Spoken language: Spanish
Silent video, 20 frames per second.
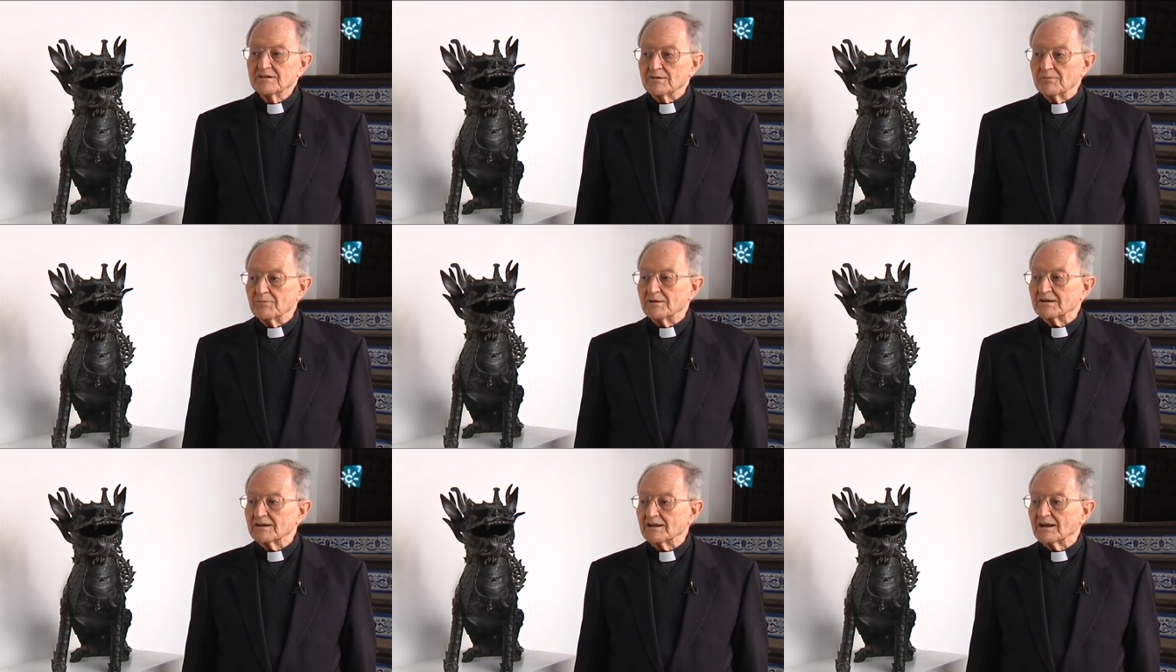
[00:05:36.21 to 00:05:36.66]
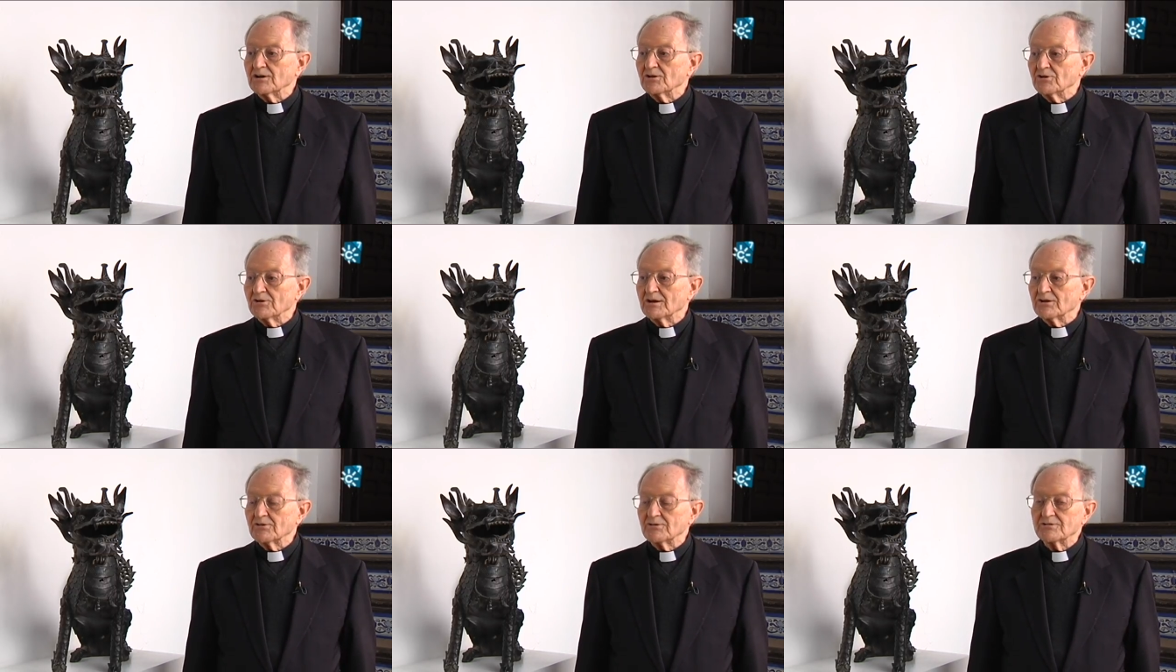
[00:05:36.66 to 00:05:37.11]
que me
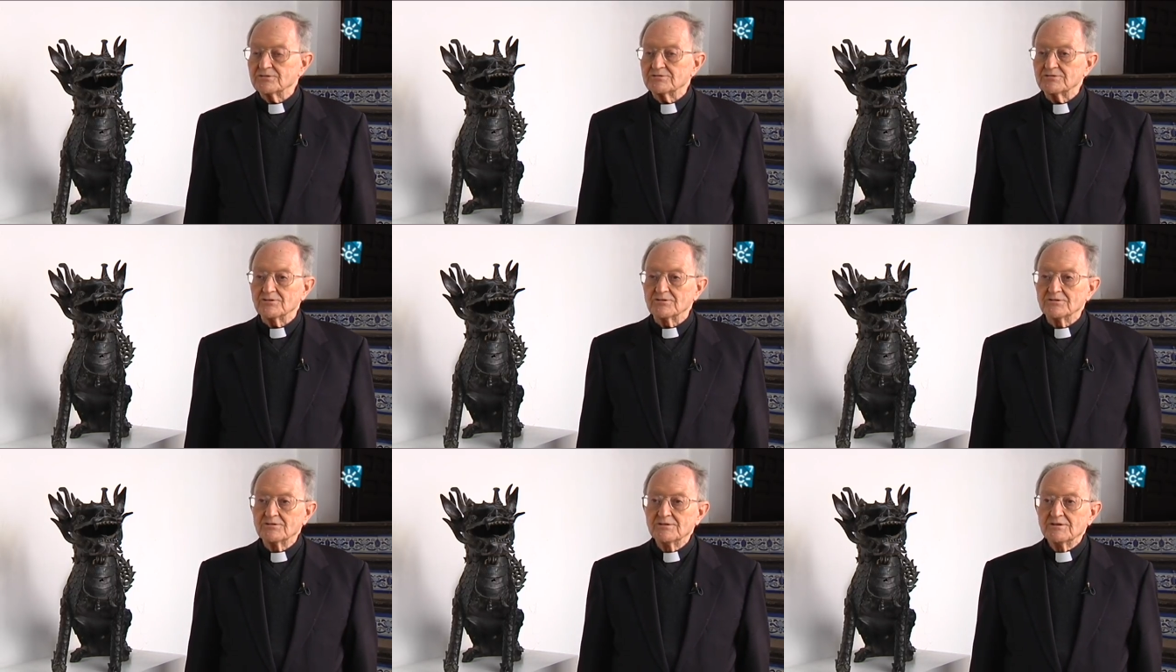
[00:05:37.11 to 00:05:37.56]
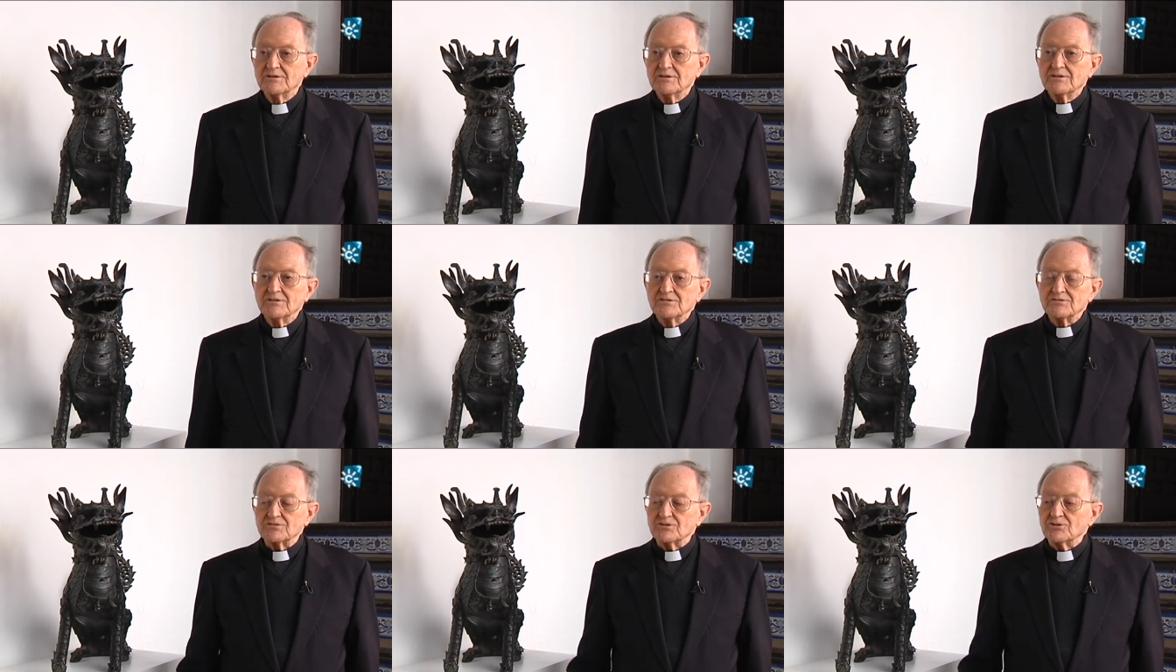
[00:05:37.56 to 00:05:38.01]
regaló la colección,
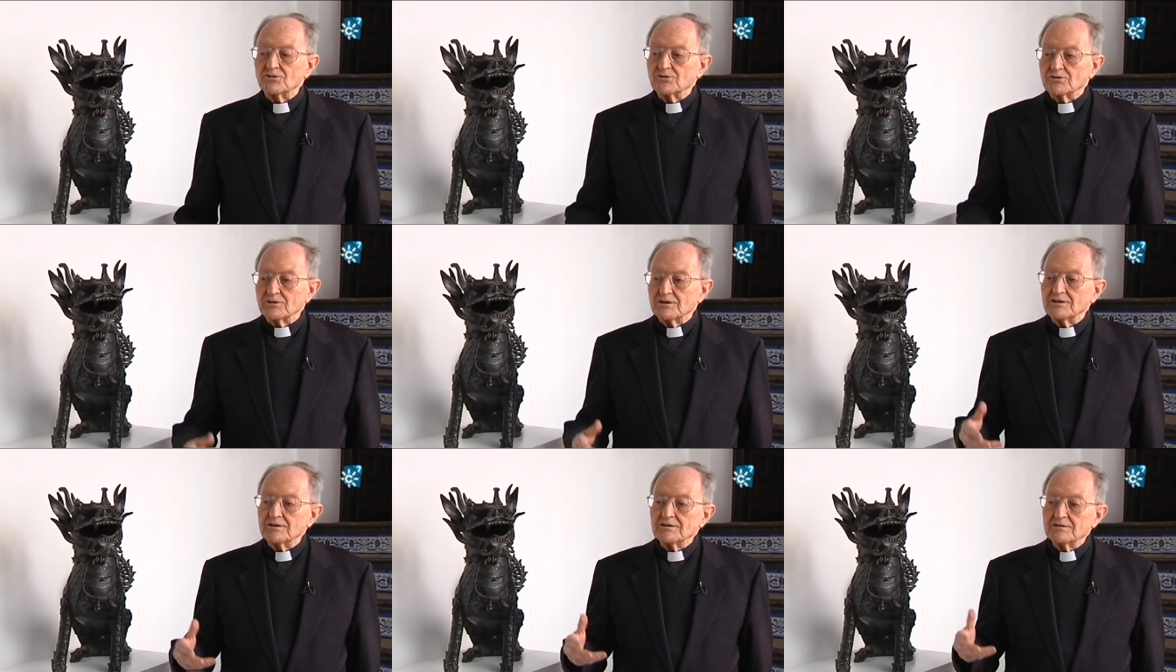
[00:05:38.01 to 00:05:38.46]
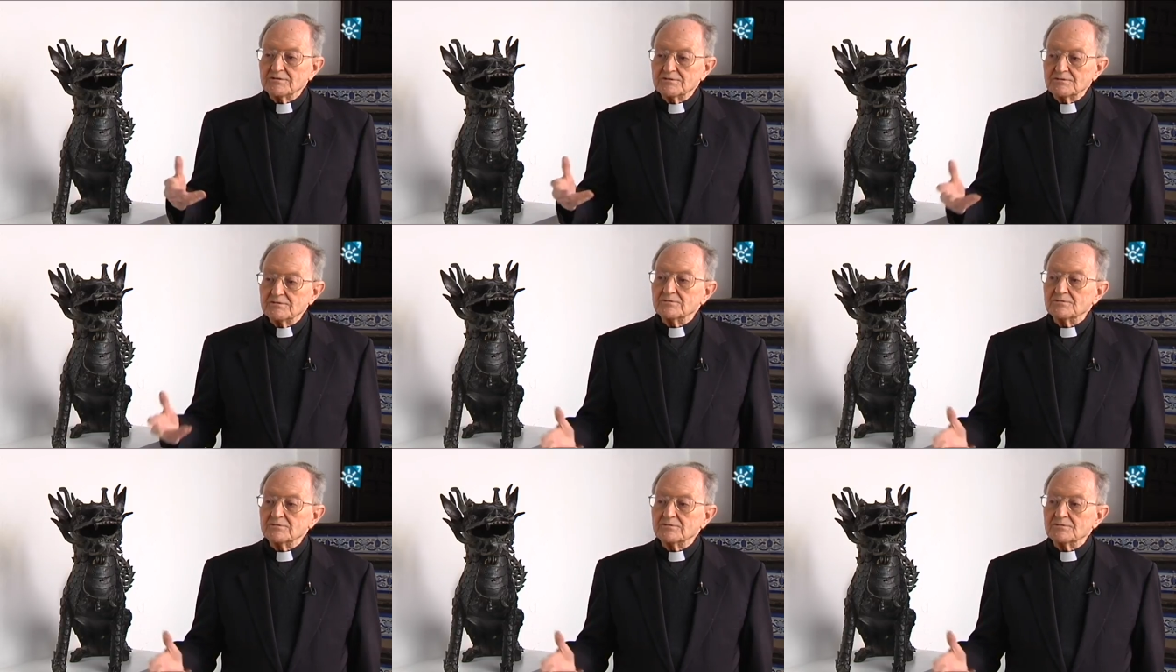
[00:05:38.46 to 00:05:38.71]
sino que